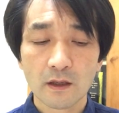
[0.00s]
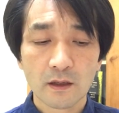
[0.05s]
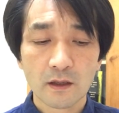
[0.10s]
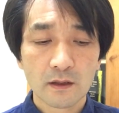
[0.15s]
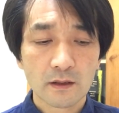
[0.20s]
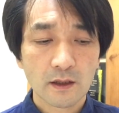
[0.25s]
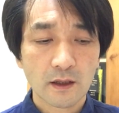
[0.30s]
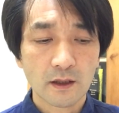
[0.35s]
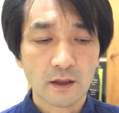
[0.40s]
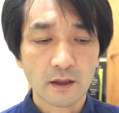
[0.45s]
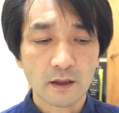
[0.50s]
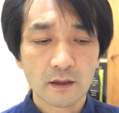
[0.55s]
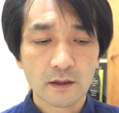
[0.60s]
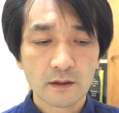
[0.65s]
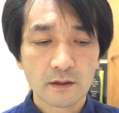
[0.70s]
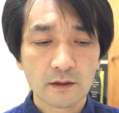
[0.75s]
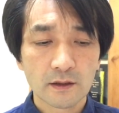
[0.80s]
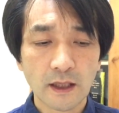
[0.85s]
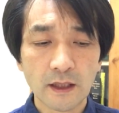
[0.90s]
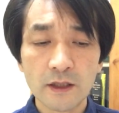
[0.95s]
だから
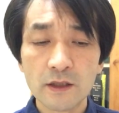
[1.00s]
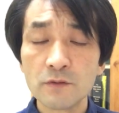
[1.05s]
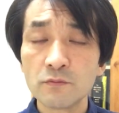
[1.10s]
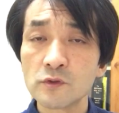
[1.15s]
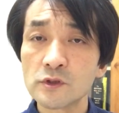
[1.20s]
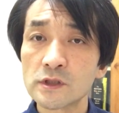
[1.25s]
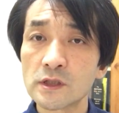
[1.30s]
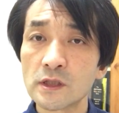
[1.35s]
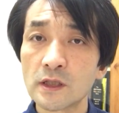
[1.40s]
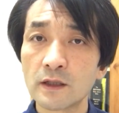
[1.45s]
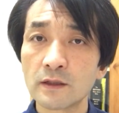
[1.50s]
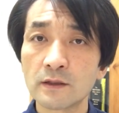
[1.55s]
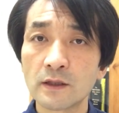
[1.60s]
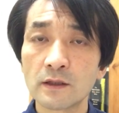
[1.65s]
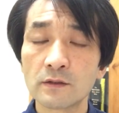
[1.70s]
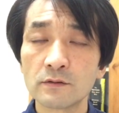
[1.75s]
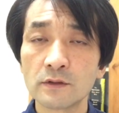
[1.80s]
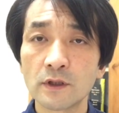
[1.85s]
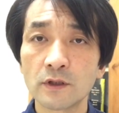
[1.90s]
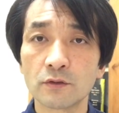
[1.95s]
誰にも知られ
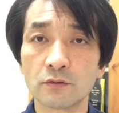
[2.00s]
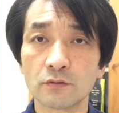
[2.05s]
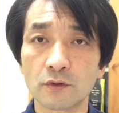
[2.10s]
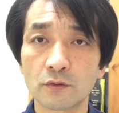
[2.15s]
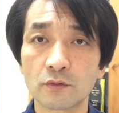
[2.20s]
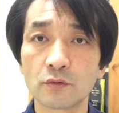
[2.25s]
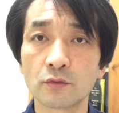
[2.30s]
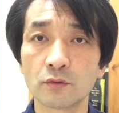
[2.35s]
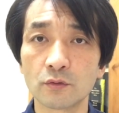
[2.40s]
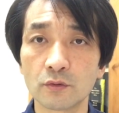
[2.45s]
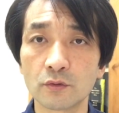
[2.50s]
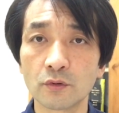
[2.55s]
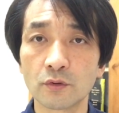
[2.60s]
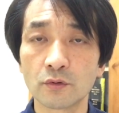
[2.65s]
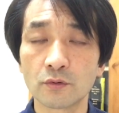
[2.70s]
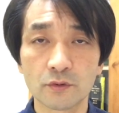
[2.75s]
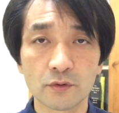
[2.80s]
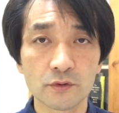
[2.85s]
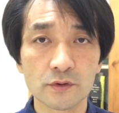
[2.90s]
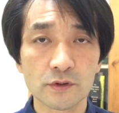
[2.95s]
たくないようなことという
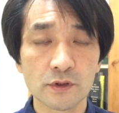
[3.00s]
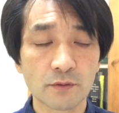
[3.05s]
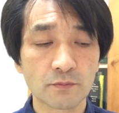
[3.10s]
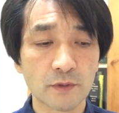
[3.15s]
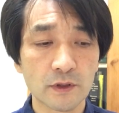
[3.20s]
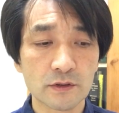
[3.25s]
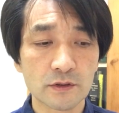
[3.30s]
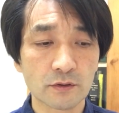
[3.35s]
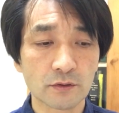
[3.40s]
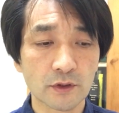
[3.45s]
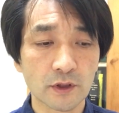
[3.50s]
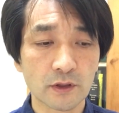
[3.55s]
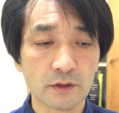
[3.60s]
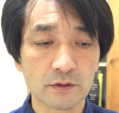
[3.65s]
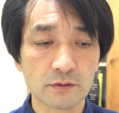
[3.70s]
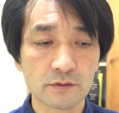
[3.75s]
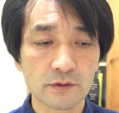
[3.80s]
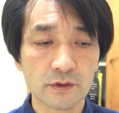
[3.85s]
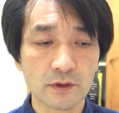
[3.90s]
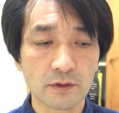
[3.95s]
ことですね、別の言い方
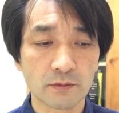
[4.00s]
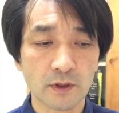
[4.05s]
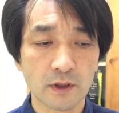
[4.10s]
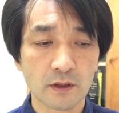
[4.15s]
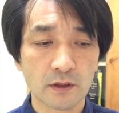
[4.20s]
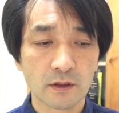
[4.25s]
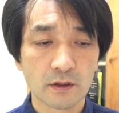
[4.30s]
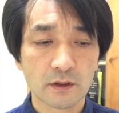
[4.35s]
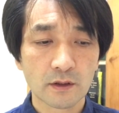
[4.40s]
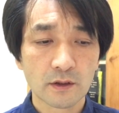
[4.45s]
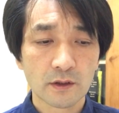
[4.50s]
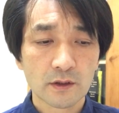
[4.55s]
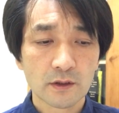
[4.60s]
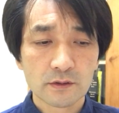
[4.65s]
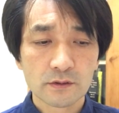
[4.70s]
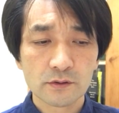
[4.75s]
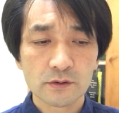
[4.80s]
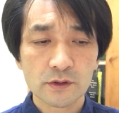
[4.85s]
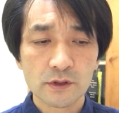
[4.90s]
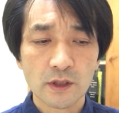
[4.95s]
をすれば。
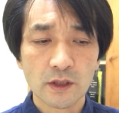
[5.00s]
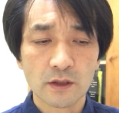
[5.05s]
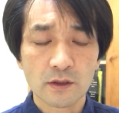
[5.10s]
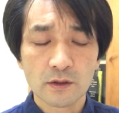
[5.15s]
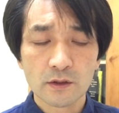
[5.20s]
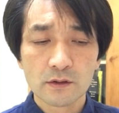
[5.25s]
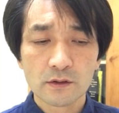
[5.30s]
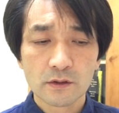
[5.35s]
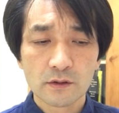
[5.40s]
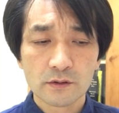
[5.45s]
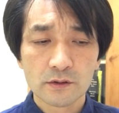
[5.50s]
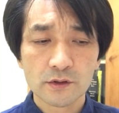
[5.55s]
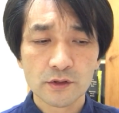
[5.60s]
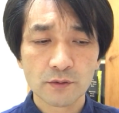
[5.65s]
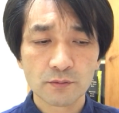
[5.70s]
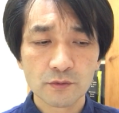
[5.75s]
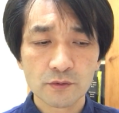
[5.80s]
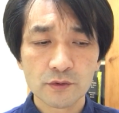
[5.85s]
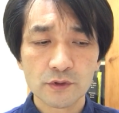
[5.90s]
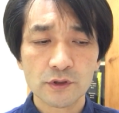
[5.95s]
そして
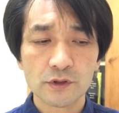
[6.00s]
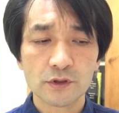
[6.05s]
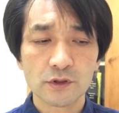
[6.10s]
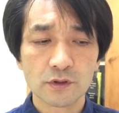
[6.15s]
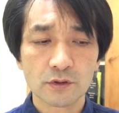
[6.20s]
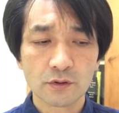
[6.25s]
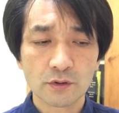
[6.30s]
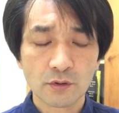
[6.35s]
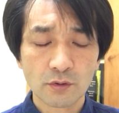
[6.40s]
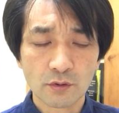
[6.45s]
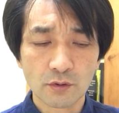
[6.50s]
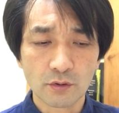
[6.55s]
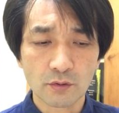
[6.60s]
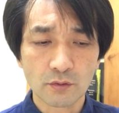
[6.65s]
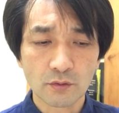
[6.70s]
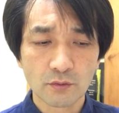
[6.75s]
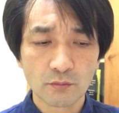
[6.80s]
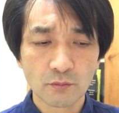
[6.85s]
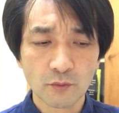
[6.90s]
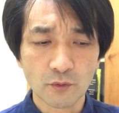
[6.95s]
自分自身の
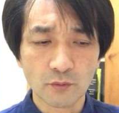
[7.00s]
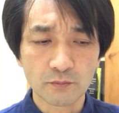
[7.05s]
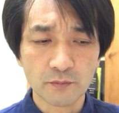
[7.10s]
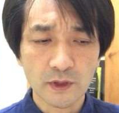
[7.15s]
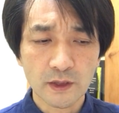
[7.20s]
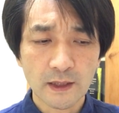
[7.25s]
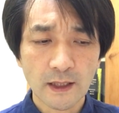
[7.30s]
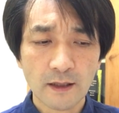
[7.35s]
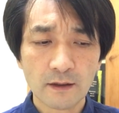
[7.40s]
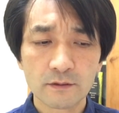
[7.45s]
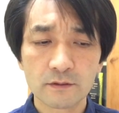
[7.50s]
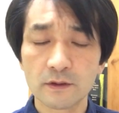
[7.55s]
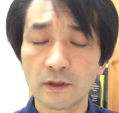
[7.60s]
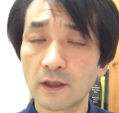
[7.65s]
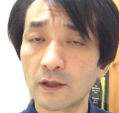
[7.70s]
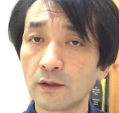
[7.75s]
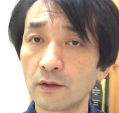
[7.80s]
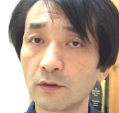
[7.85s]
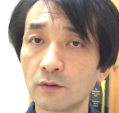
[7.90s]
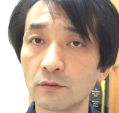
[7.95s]
もう見たく
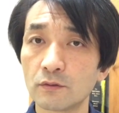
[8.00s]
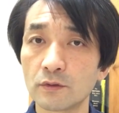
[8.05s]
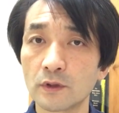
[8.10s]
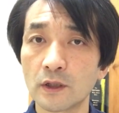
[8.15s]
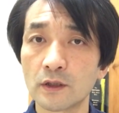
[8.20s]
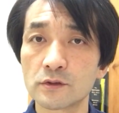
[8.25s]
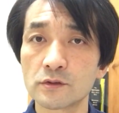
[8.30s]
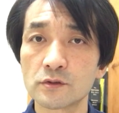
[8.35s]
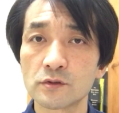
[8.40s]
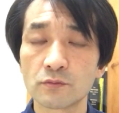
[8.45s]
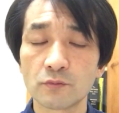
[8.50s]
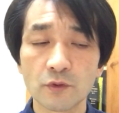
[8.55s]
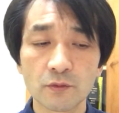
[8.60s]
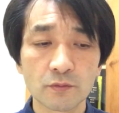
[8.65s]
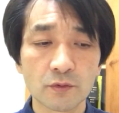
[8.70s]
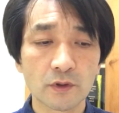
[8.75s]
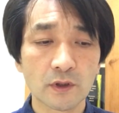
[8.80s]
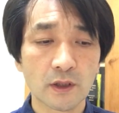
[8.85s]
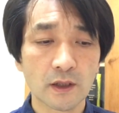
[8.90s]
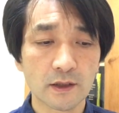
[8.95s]
ないような罪
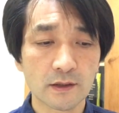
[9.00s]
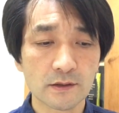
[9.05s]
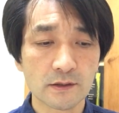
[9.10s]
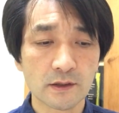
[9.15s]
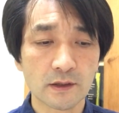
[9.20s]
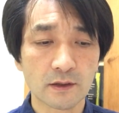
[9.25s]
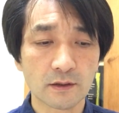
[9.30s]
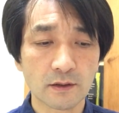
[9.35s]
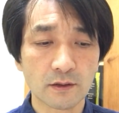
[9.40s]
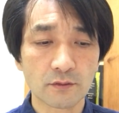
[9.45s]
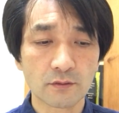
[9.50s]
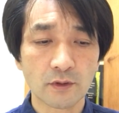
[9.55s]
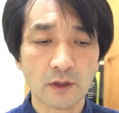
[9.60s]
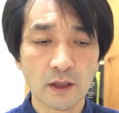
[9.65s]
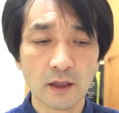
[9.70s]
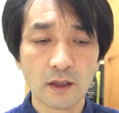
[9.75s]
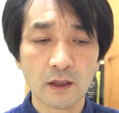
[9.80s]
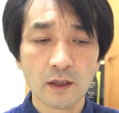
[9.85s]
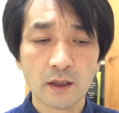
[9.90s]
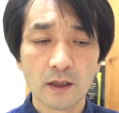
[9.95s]
深い姿と
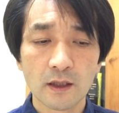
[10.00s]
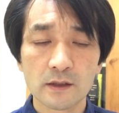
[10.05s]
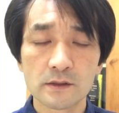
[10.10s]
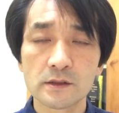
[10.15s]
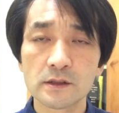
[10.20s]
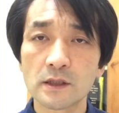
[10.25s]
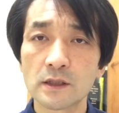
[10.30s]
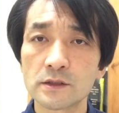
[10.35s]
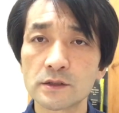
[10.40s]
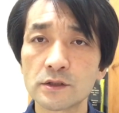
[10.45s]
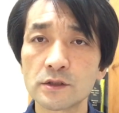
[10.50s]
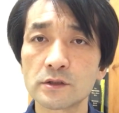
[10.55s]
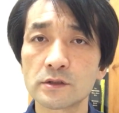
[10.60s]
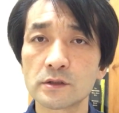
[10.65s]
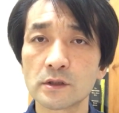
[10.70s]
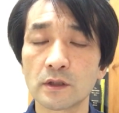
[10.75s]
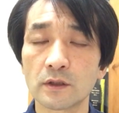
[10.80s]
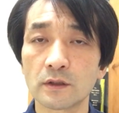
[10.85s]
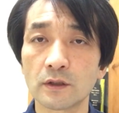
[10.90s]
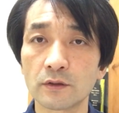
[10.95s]
か恥ずかしい
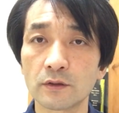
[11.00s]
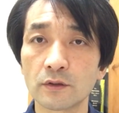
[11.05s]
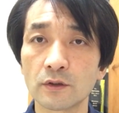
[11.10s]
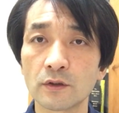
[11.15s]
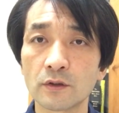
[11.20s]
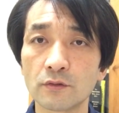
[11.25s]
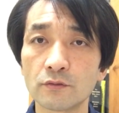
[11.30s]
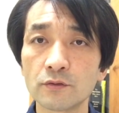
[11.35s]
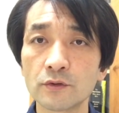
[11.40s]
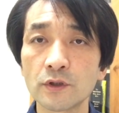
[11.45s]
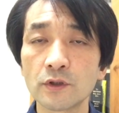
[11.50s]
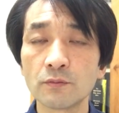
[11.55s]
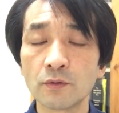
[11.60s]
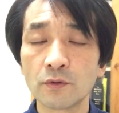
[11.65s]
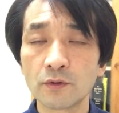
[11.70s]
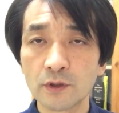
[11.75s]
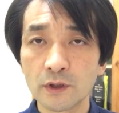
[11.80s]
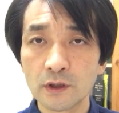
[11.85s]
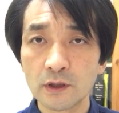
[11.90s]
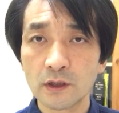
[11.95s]
姿っていうのは浮き
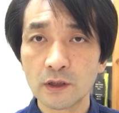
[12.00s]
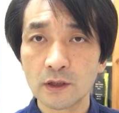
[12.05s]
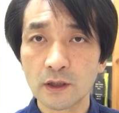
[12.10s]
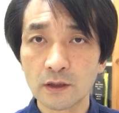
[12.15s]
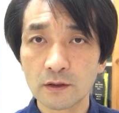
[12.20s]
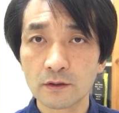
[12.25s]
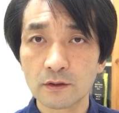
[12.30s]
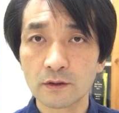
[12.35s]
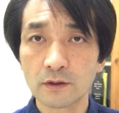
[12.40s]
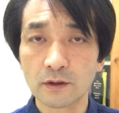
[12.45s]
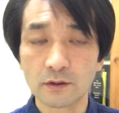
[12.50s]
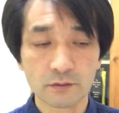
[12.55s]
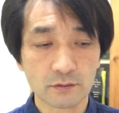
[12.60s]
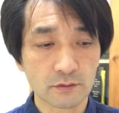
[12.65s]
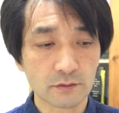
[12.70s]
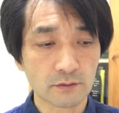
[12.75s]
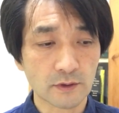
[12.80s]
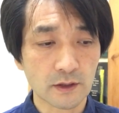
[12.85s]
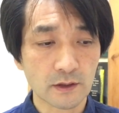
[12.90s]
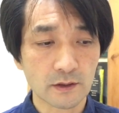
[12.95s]
彫りになってく
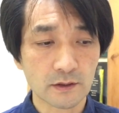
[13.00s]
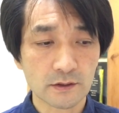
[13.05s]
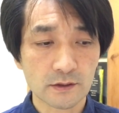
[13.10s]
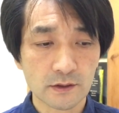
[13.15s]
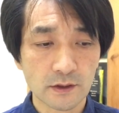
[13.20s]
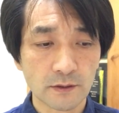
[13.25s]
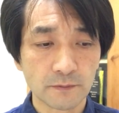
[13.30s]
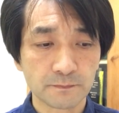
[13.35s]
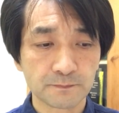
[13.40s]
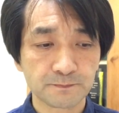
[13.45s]
るわけですね。